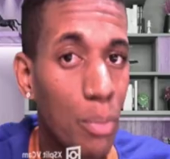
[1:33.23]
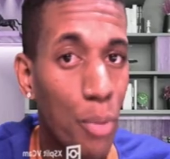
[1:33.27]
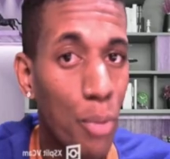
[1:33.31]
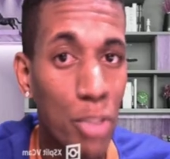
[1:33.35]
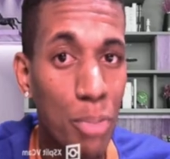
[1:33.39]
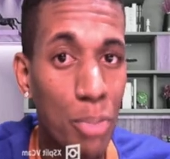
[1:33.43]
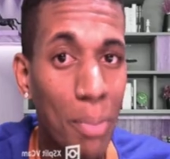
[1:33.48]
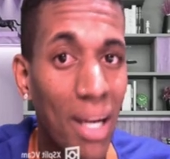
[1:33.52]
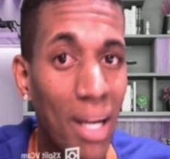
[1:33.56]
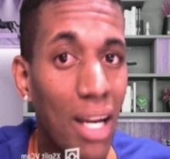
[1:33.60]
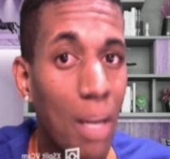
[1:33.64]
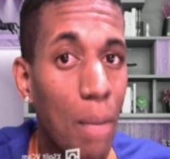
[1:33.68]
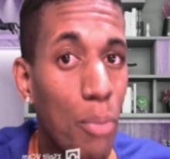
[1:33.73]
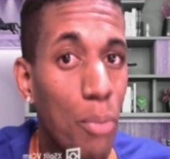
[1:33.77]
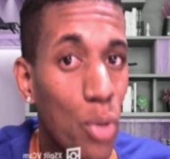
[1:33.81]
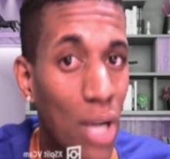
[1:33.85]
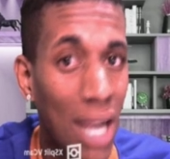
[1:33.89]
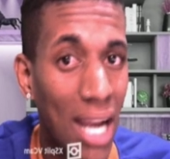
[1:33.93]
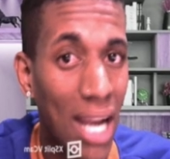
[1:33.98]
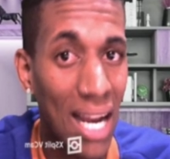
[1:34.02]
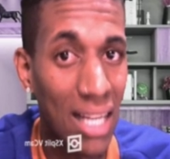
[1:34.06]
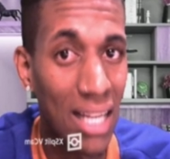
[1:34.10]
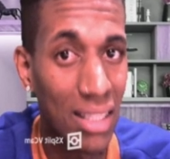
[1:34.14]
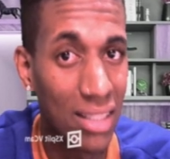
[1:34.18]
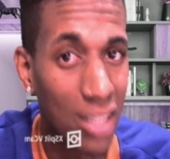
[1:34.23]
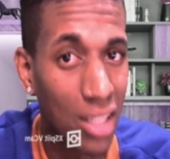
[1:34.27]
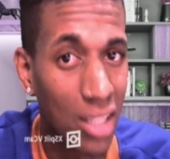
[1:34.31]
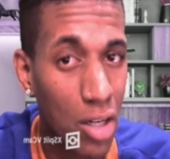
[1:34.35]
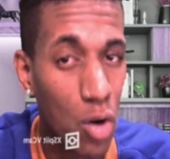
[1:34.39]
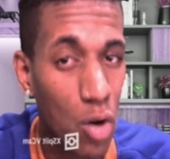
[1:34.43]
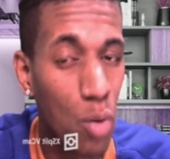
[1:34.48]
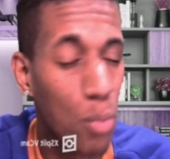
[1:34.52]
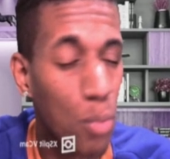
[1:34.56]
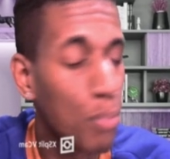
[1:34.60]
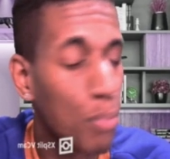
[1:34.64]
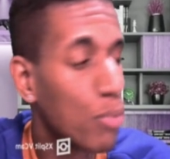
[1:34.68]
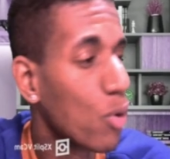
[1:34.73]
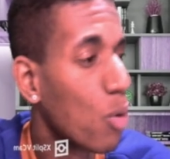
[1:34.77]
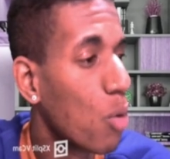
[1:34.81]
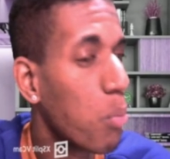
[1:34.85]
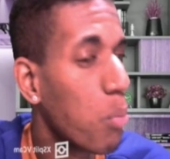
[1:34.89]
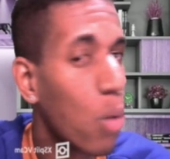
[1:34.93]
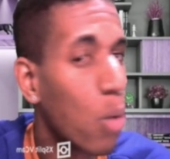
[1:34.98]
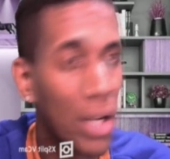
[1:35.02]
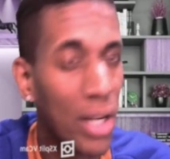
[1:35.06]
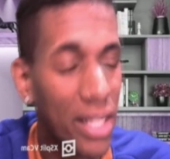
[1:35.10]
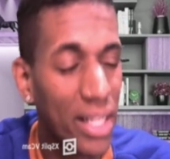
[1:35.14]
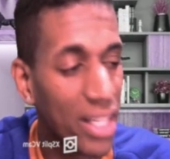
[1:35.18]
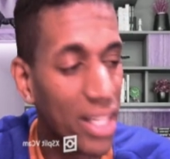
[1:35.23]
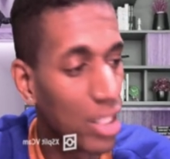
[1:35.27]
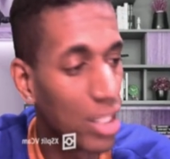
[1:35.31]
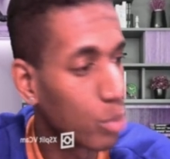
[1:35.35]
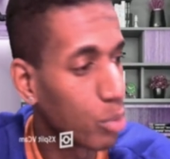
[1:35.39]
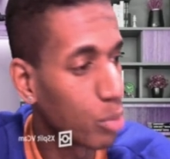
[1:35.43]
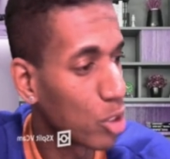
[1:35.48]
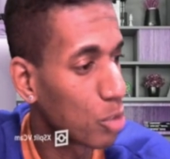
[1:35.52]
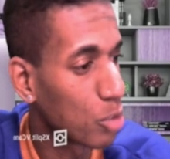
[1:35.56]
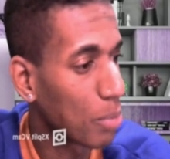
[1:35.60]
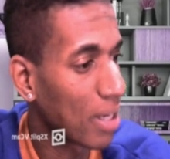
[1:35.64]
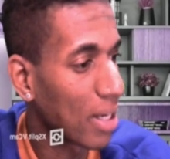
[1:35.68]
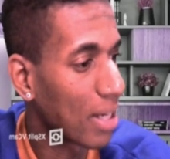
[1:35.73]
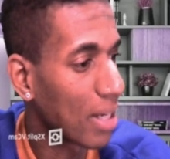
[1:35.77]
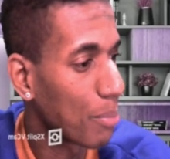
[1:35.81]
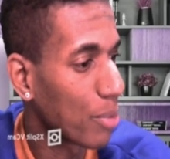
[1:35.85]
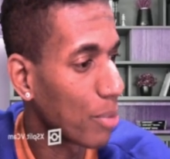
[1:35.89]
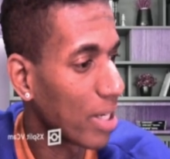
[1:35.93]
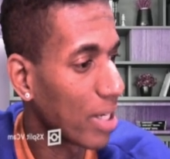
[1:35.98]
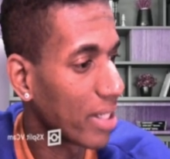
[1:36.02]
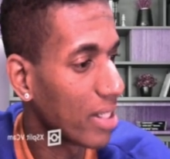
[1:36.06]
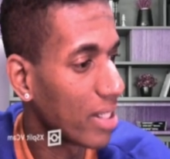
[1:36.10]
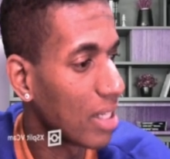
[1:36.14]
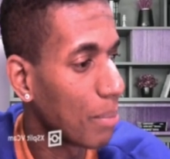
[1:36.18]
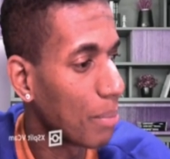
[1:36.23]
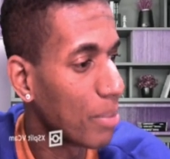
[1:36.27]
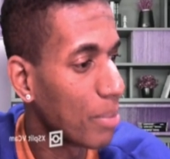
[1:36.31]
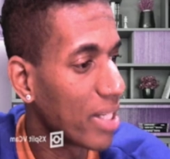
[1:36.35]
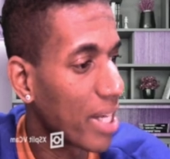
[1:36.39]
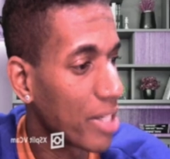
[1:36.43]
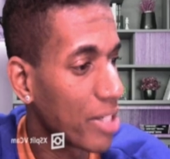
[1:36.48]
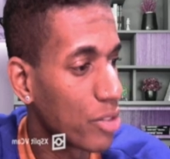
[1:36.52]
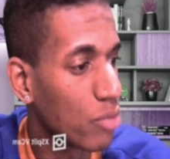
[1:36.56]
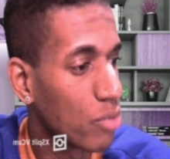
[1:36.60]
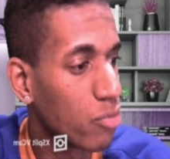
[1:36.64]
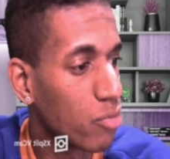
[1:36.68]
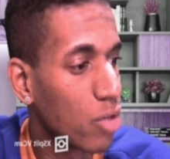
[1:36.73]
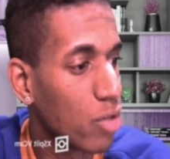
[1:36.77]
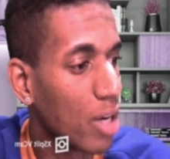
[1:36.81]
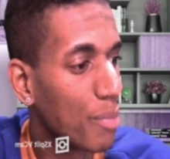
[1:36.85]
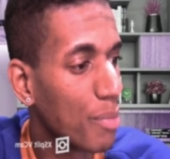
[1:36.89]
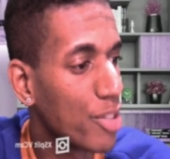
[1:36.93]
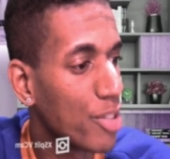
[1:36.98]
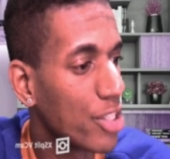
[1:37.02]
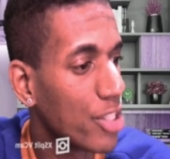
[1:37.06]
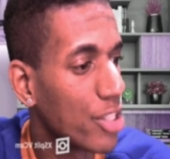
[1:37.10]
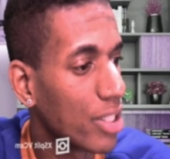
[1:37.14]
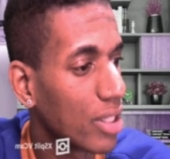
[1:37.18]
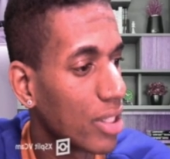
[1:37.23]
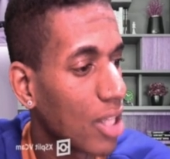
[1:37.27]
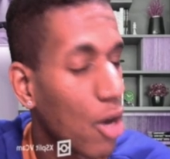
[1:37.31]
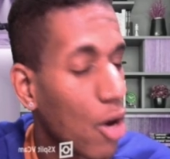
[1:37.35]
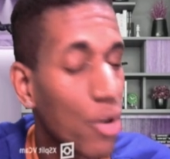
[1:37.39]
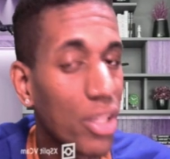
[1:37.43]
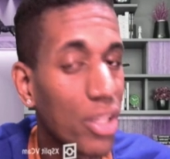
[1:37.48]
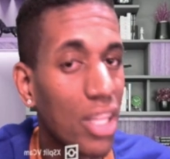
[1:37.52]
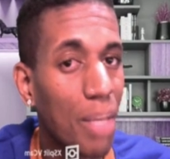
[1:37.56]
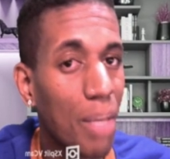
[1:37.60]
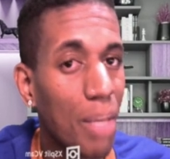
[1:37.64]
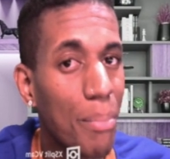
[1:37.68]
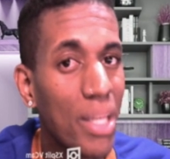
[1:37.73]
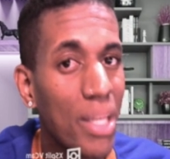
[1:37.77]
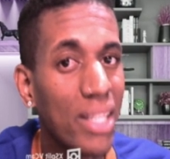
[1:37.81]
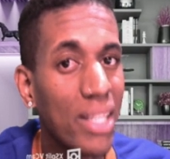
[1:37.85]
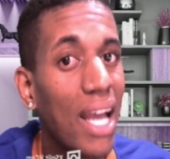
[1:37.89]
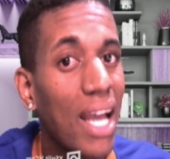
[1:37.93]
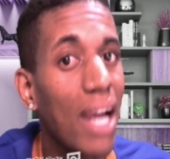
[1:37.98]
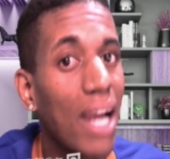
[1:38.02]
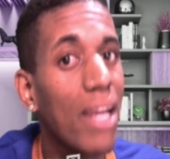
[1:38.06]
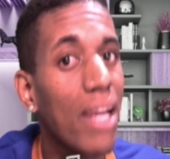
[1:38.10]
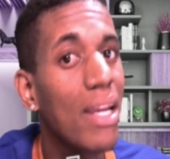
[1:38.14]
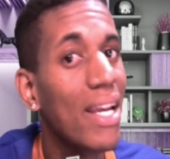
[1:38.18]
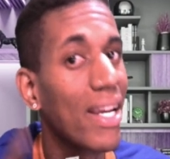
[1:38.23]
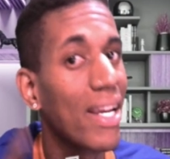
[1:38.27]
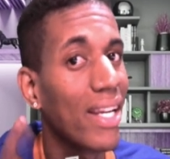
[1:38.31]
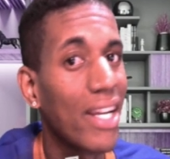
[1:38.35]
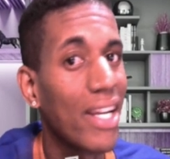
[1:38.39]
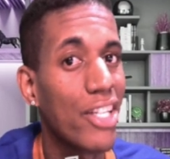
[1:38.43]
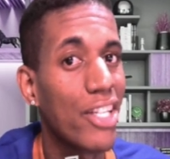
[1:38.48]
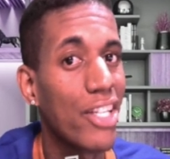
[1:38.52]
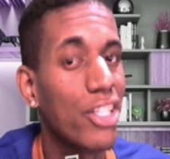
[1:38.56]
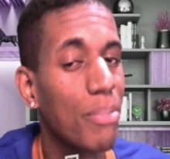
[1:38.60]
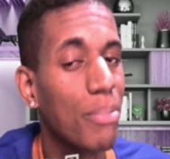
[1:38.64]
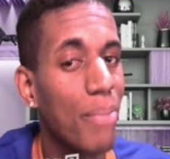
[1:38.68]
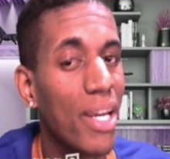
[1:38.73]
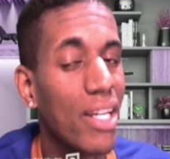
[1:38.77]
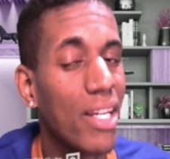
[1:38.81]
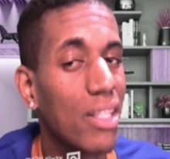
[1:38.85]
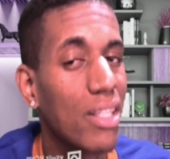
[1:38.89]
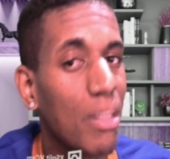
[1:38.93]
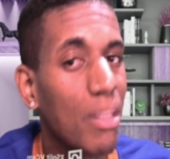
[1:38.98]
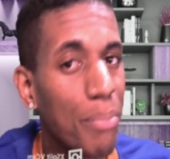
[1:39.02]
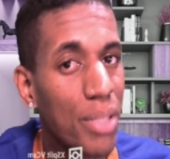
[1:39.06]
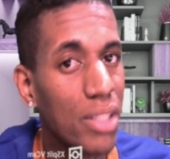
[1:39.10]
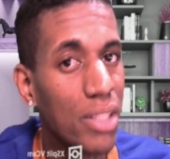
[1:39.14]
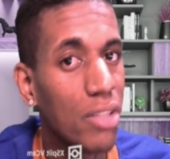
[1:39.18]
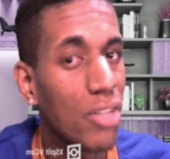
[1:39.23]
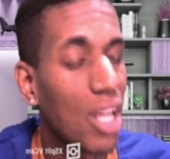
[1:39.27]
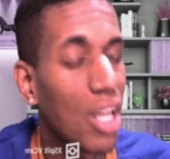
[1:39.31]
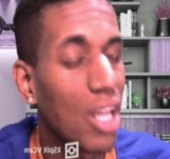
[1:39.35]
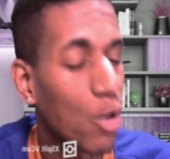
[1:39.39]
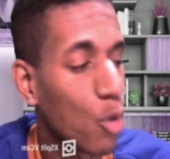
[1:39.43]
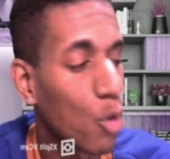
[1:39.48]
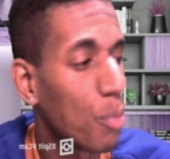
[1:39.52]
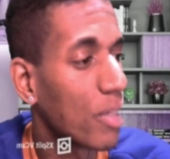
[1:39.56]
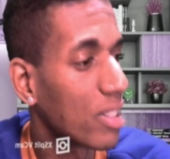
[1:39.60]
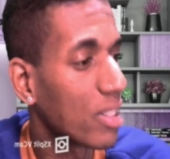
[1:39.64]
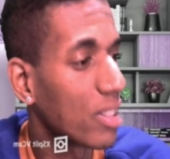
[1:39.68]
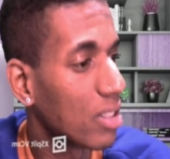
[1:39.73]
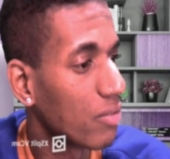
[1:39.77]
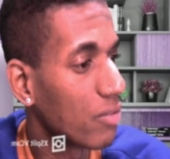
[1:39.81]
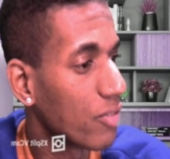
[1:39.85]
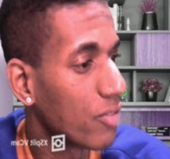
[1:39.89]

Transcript: pode pagar por cartão, por boleto, pode pagar por aquele aplicativo AMI Digital que também dá cashback dependendo da compra que você